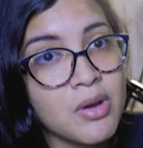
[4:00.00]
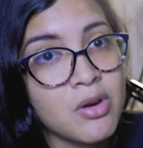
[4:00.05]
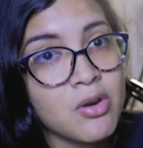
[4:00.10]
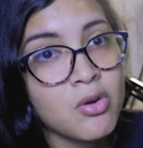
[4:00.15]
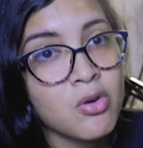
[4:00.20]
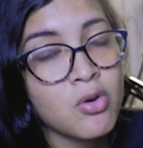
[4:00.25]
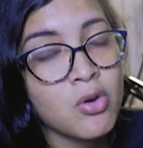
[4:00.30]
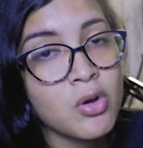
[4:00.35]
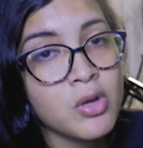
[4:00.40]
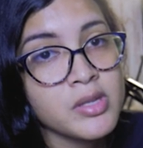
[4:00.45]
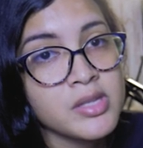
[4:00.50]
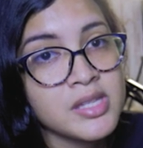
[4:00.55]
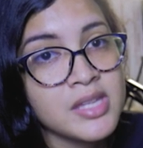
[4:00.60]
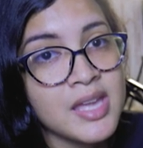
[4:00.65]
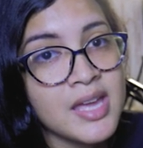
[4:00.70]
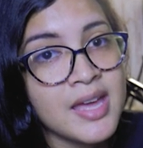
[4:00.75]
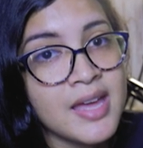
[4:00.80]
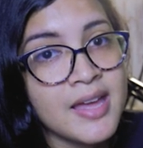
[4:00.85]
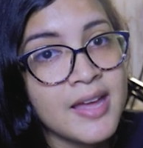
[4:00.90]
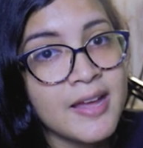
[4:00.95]
no
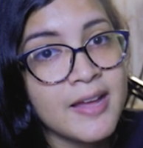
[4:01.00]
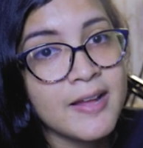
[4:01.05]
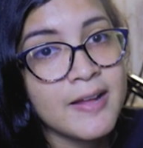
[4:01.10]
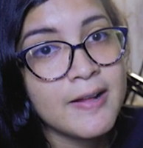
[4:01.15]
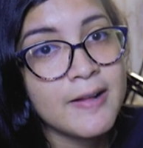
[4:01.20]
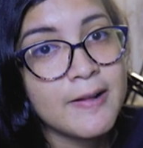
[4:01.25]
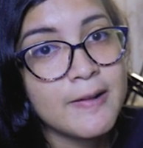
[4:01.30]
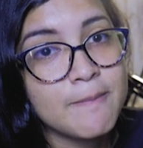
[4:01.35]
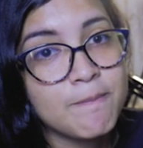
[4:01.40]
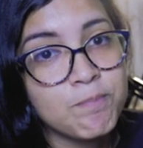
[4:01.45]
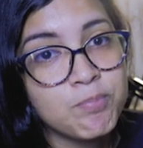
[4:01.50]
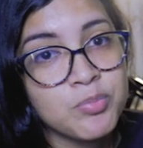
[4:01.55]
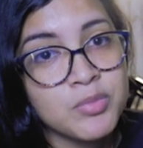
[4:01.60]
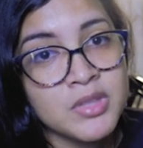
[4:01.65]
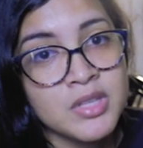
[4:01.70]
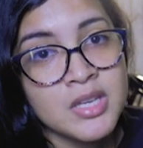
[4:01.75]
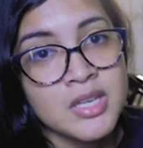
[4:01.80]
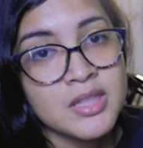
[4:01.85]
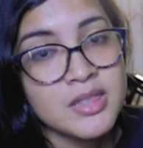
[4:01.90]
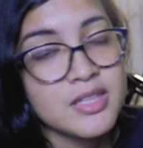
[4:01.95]
está
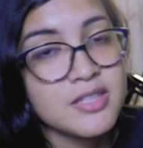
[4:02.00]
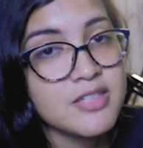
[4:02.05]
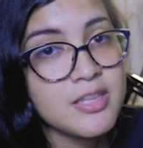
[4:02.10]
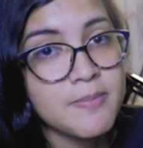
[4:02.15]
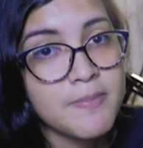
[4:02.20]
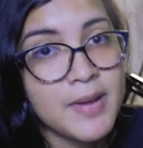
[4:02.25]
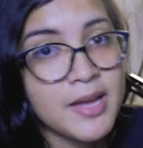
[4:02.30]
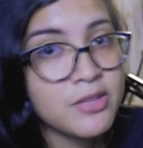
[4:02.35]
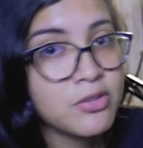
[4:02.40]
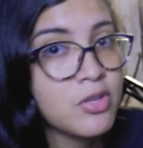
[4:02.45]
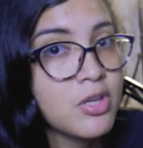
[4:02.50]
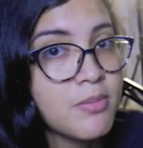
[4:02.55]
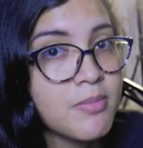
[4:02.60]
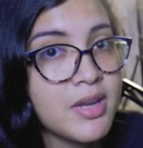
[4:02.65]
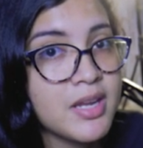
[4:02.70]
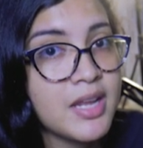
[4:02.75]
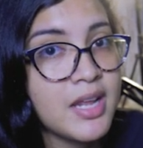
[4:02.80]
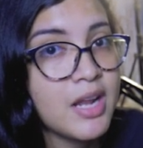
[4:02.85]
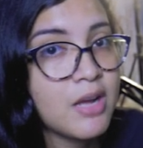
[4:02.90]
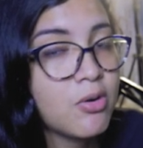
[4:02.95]
mm, disipando de
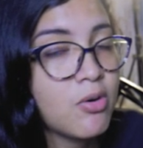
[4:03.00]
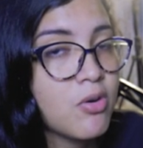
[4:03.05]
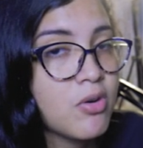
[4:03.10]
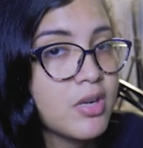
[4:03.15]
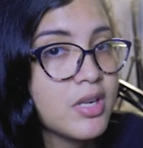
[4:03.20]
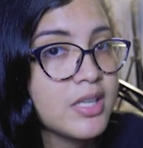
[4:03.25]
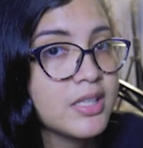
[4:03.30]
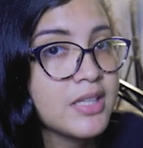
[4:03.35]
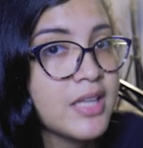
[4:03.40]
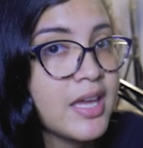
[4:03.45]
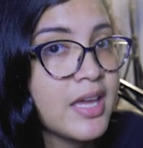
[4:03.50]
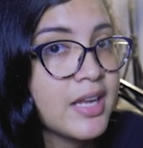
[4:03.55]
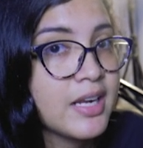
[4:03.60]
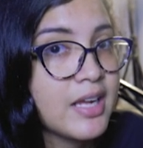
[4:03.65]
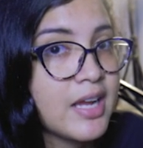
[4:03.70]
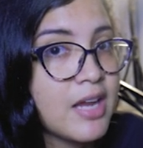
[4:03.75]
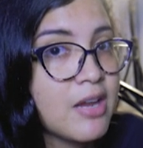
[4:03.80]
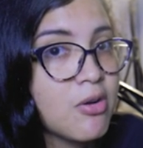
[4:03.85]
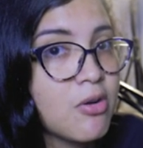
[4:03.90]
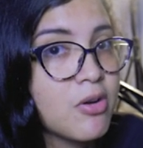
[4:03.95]
manera correcta el
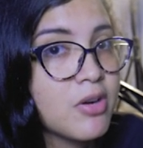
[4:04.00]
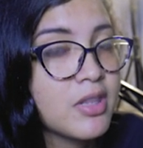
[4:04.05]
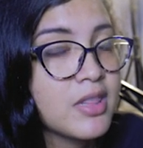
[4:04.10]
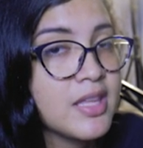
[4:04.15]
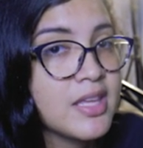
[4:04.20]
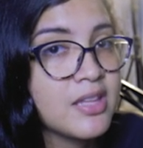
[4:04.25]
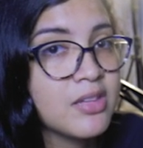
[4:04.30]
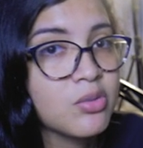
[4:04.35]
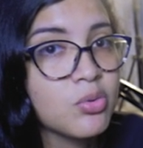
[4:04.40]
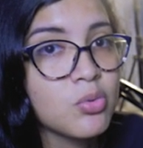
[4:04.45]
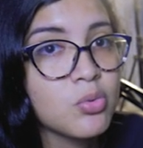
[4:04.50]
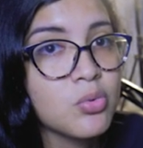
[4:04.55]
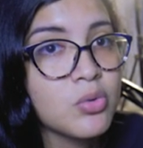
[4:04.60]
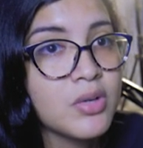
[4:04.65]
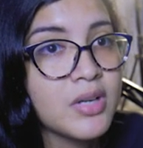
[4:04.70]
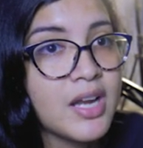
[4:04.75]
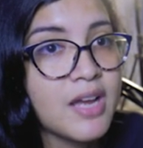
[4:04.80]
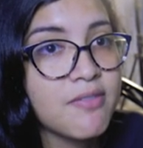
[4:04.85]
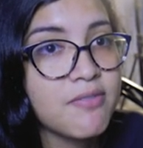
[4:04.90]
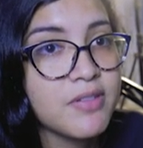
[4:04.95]
calor de tu
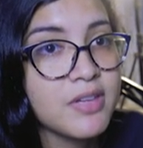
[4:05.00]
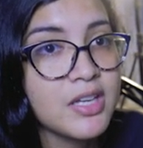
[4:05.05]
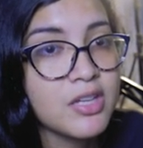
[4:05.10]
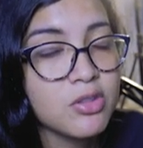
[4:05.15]
gráfica.